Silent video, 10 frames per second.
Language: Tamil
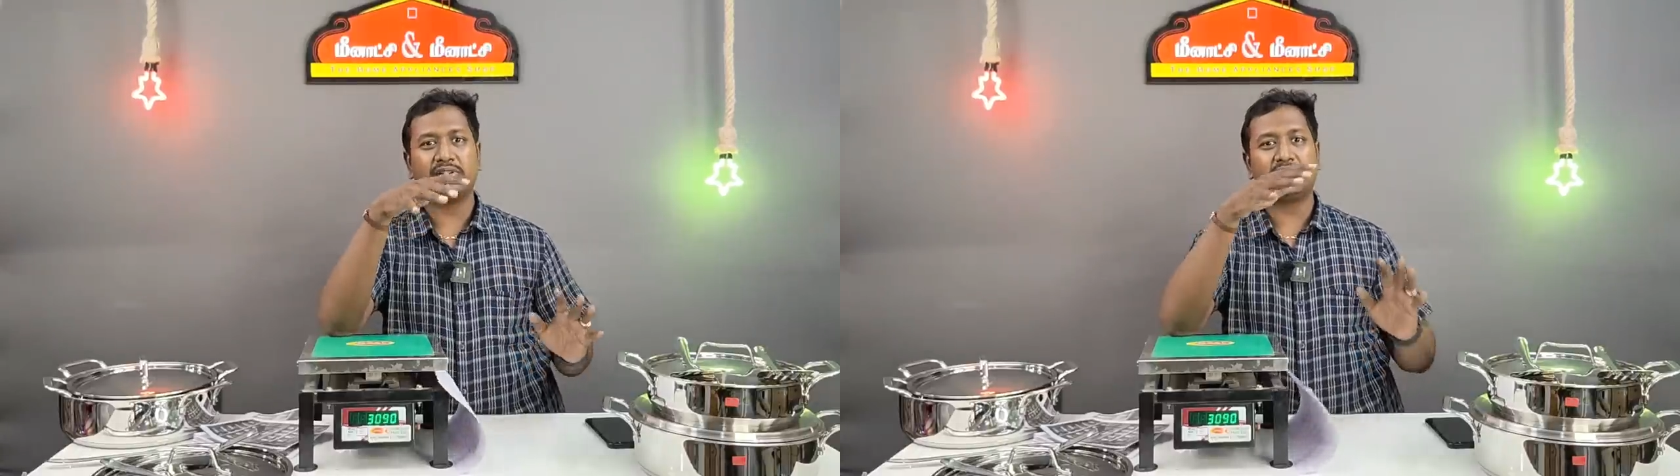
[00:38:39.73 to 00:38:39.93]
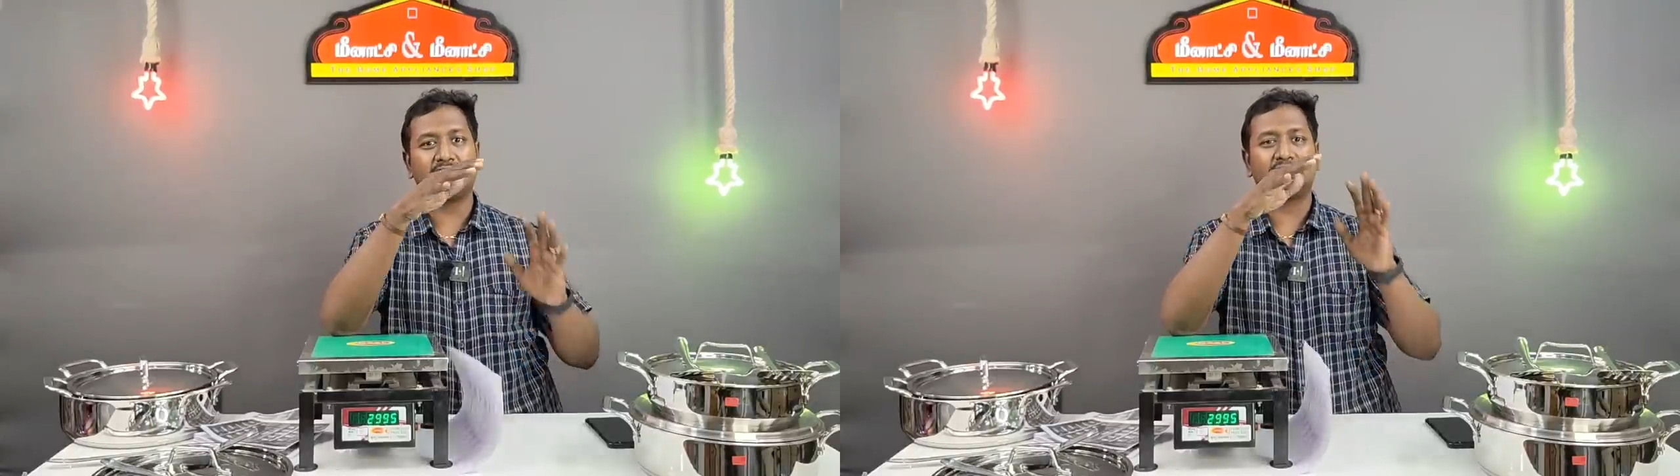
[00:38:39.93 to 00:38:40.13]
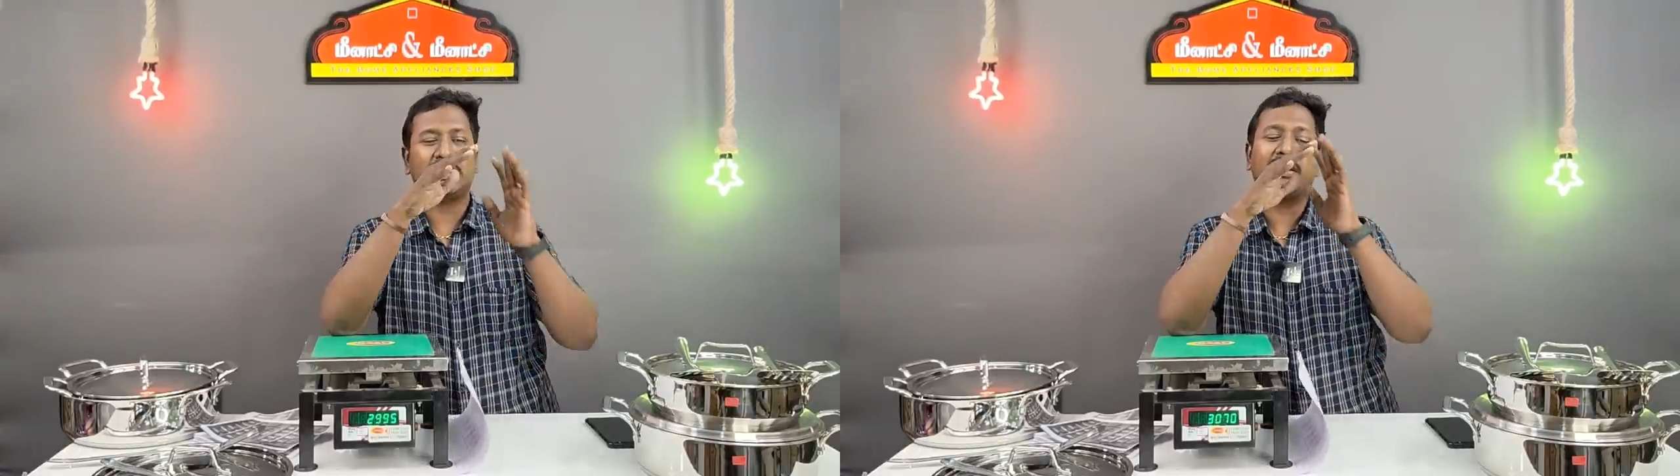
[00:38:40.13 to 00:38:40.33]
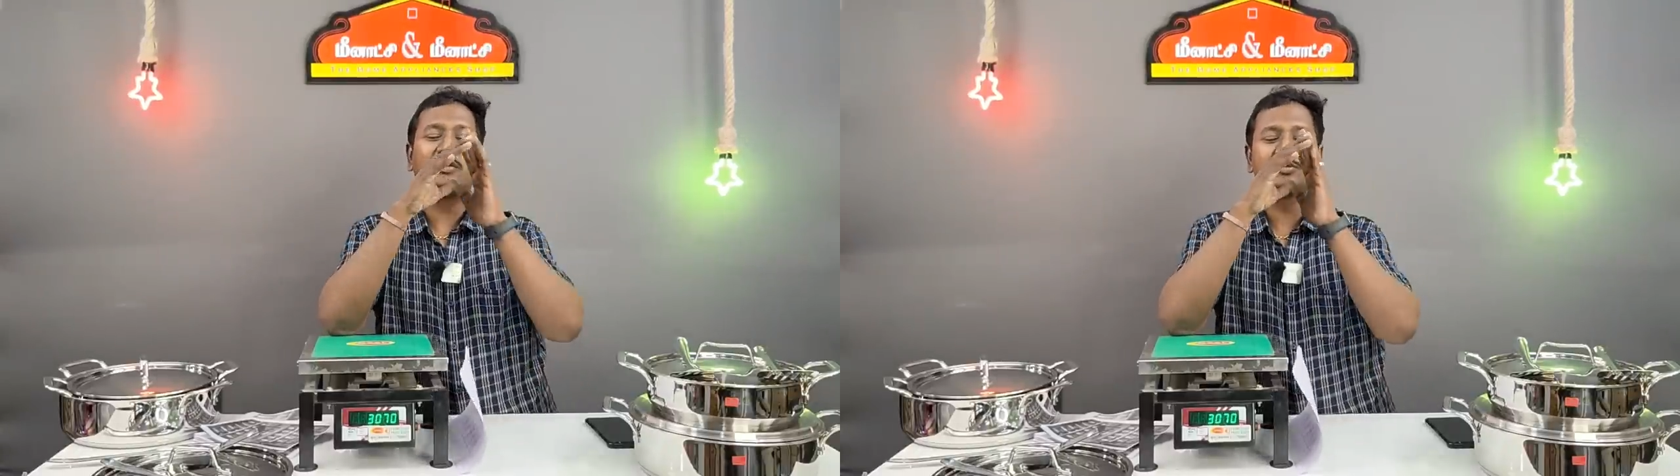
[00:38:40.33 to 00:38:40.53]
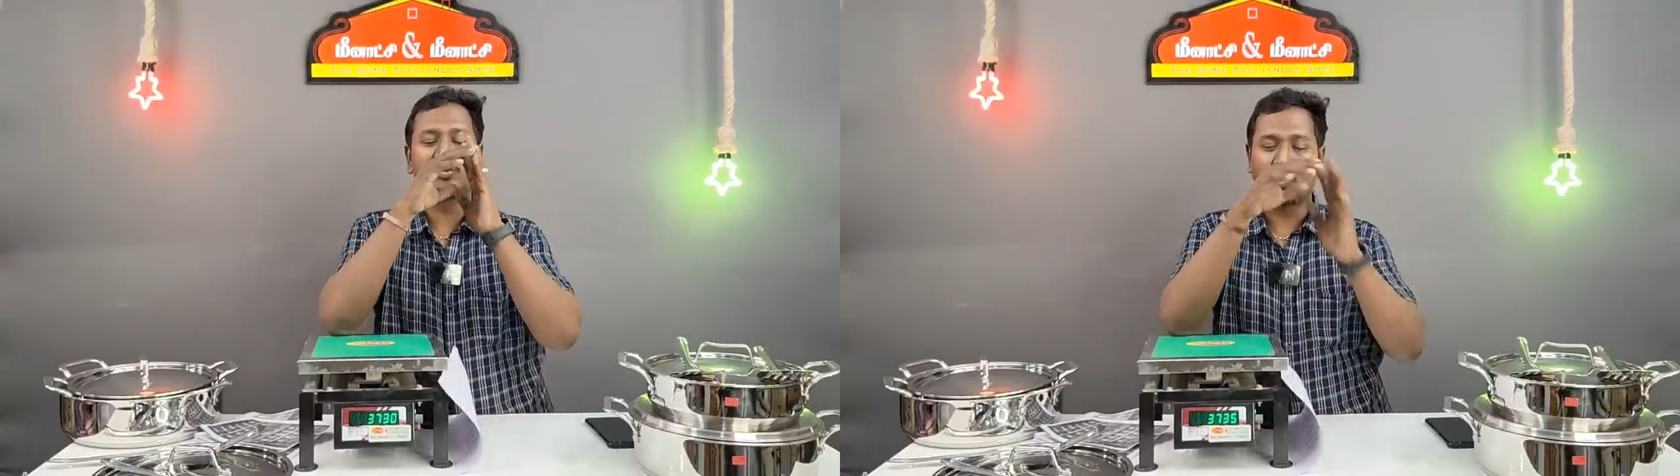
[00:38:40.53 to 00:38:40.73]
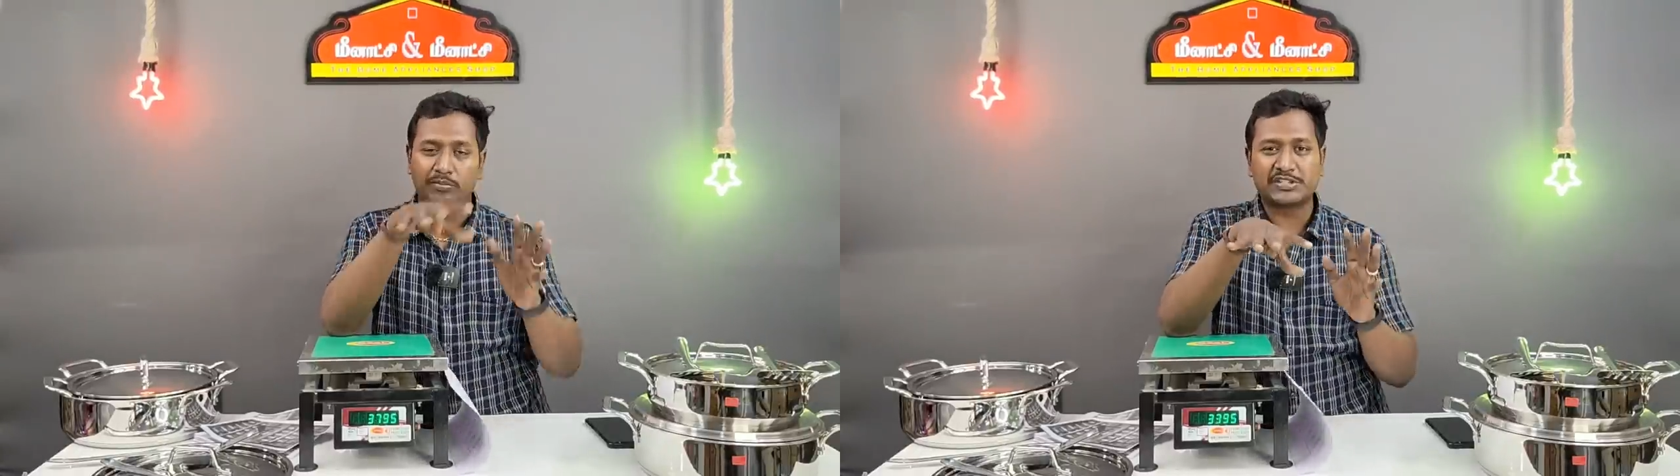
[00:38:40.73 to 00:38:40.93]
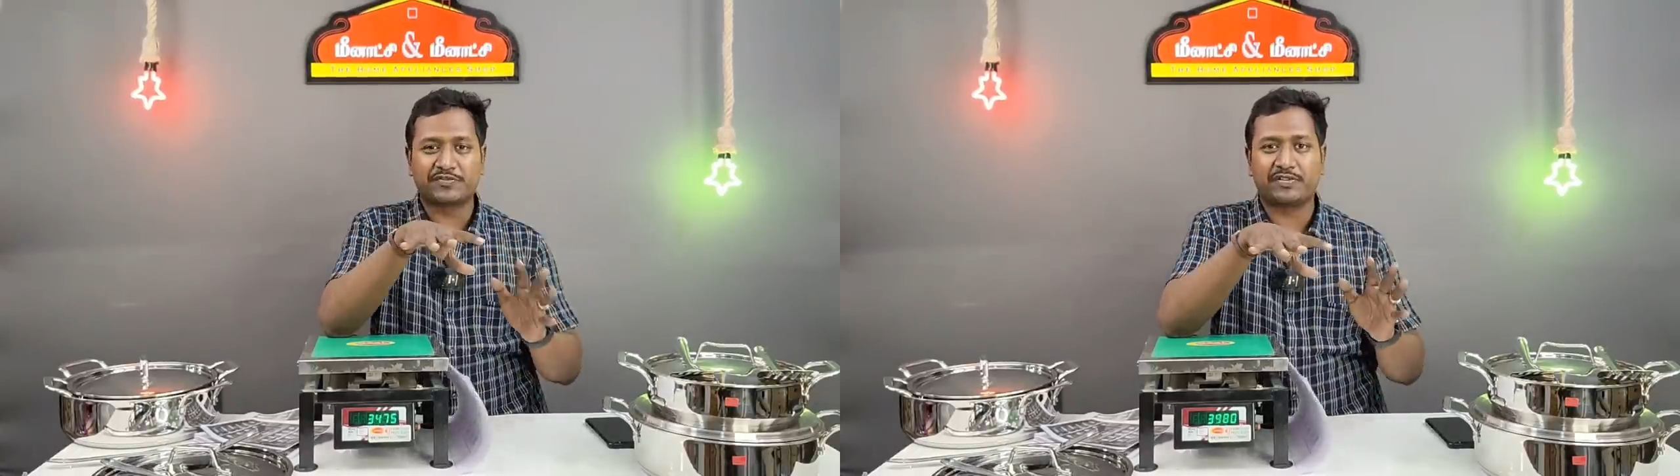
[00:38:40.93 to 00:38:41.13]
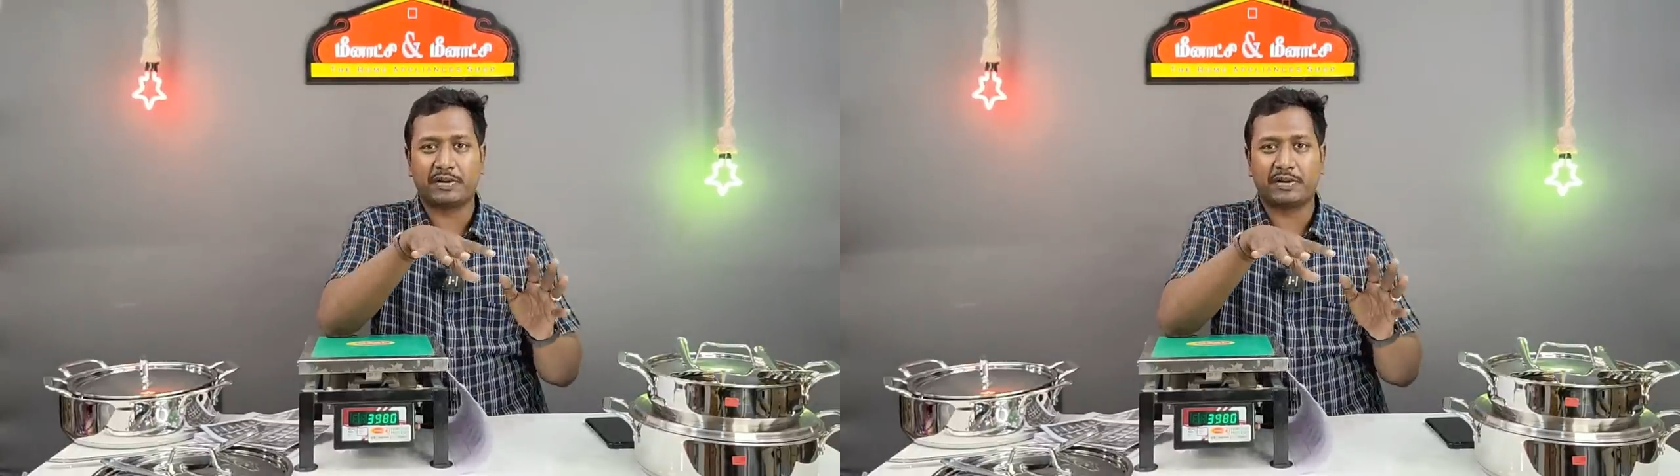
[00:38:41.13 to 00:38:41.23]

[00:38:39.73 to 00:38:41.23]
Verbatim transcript: வந்துட்டு தேங்க்யூ ஸோ மச்